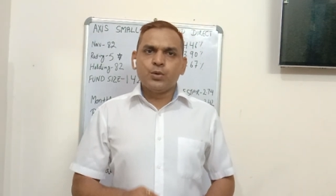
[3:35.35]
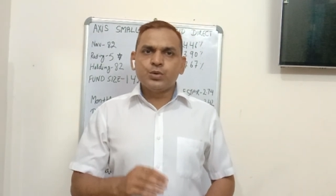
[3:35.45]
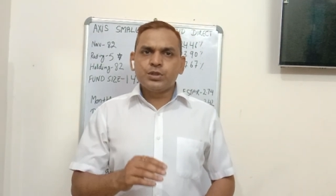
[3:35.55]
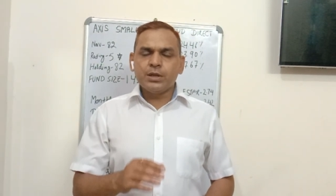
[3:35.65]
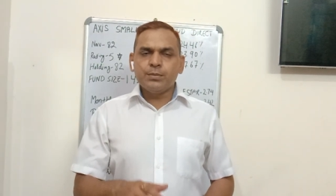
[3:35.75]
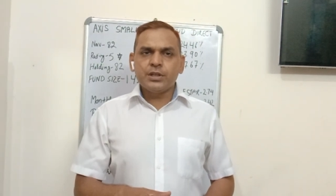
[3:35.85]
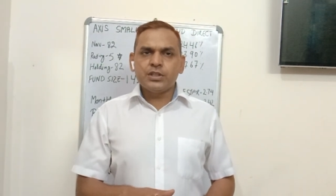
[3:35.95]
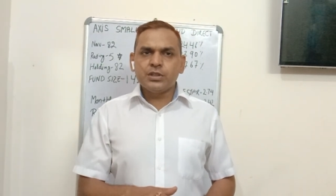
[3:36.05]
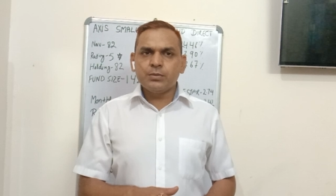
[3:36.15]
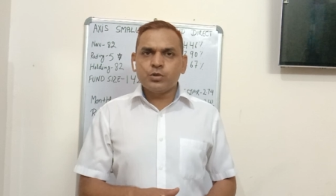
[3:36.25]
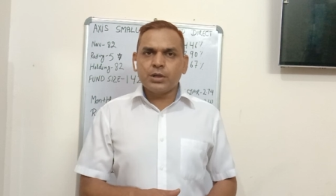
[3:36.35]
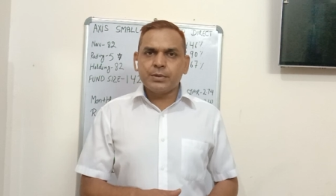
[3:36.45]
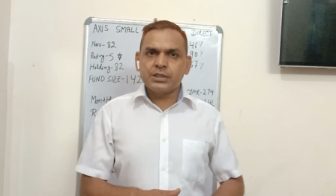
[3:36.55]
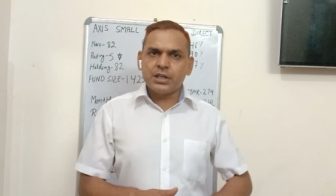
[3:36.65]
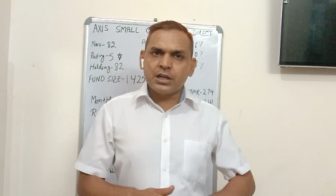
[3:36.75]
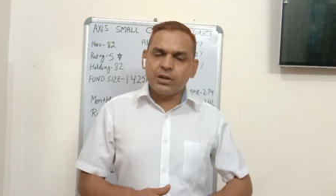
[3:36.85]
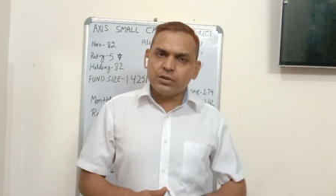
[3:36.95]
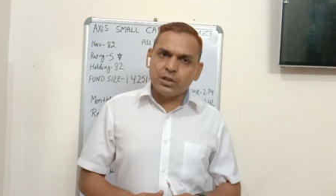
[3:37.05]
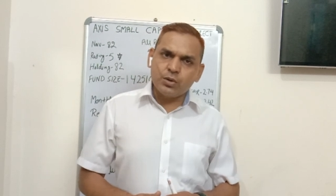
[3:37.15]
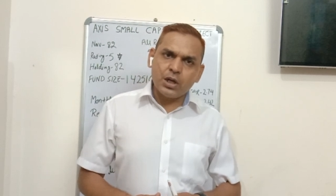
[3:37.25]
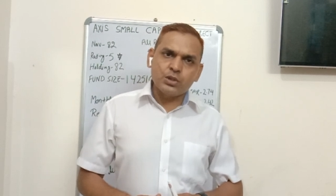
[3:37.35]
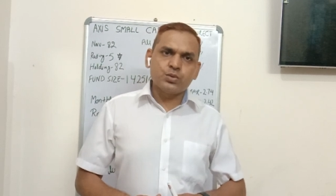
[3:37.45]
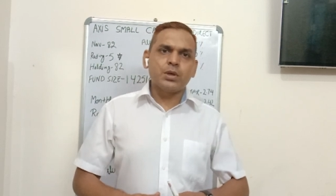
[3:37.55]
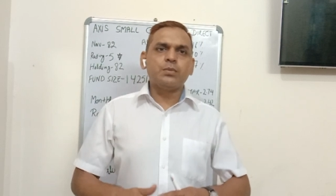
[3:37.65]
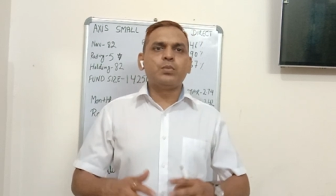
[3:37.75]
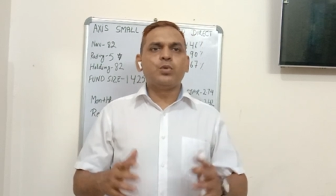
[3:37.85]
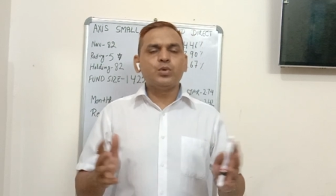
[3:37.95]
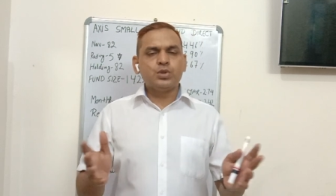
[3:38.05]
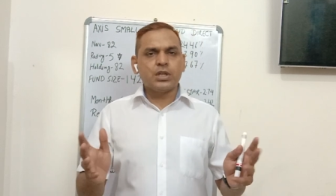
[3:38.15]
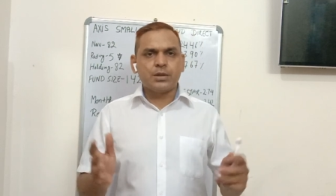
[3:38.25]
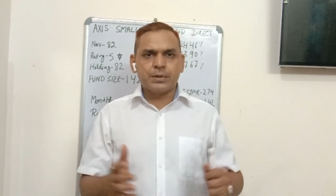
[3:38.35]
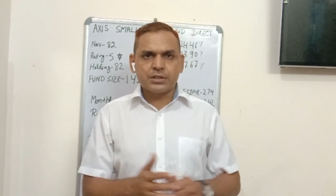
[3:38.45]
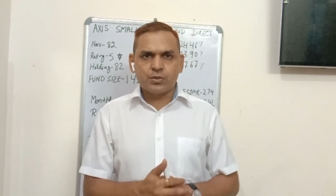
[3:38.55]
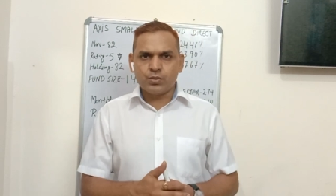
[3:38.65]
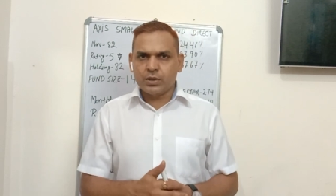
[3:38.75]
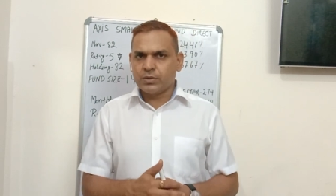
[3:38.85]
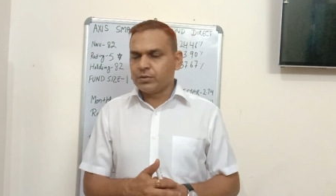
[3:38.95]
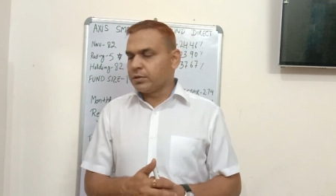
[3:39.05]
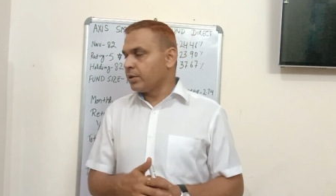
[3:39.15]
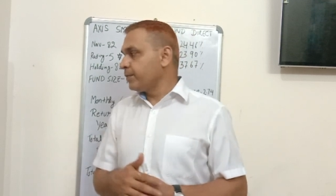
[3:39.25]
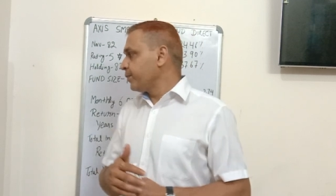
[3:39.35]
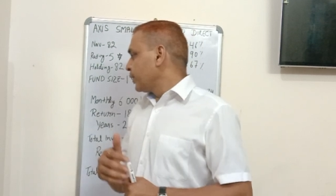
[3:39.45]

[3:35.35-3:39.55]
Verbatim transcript: उस टाइम पे किसी ने मोटा पैसा लगाया होता तो आज उसका बहुत सारा पैसा उठ गया